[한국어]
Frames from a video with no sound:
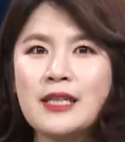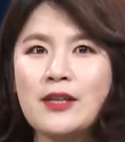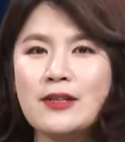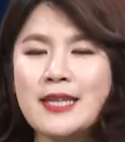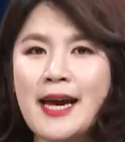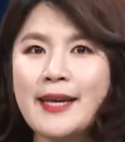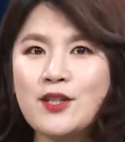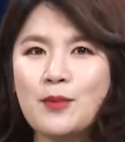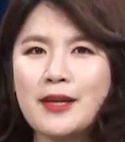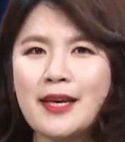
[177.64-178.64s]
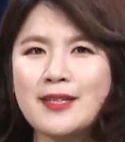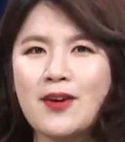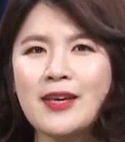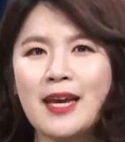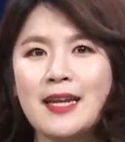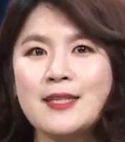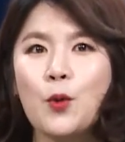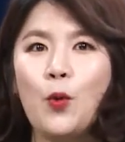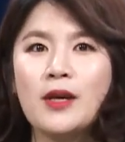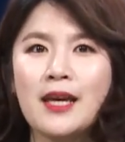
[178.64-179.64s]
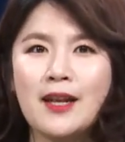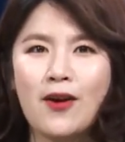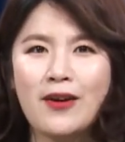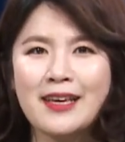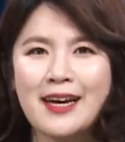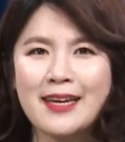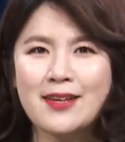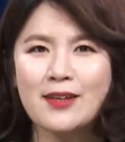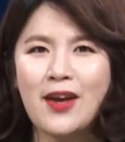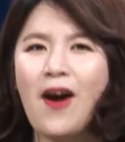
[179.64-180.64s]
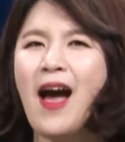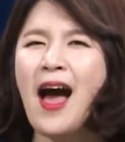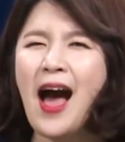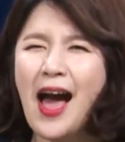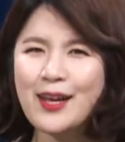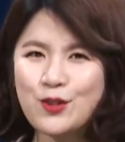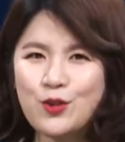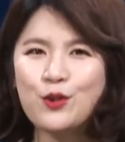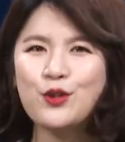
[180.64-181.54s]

이런 차이점에 대해서 켈리즈 올킬 영어 인강에서는요 아주